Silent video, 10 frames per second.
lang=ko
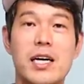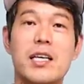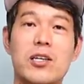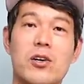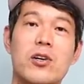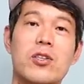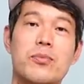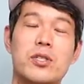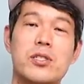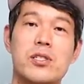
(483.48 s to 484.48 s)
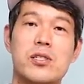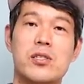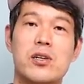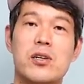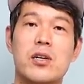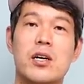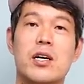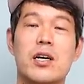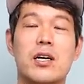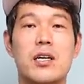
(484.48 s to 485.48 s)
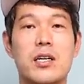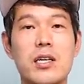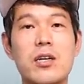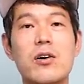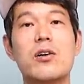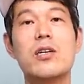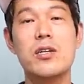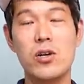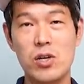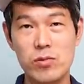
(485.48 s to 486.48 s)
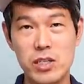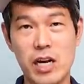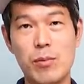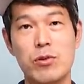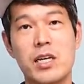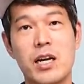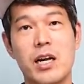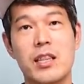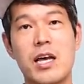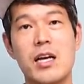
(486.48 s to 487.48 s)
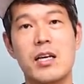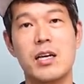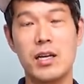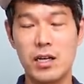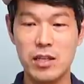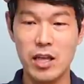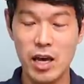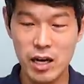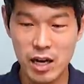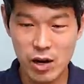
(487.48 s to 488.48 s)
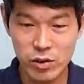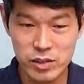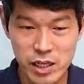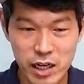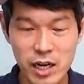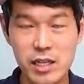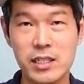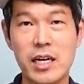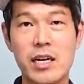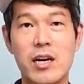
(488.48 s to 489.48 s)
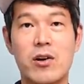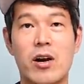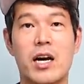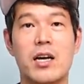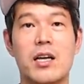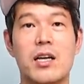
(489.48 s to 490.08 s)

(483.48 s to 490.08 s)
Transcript: 상단이 열려있는 비즈니스거든요 이거를 여러분이 잘못 생각했다? 그러니까 내가 언젠가는 잘 될 거야.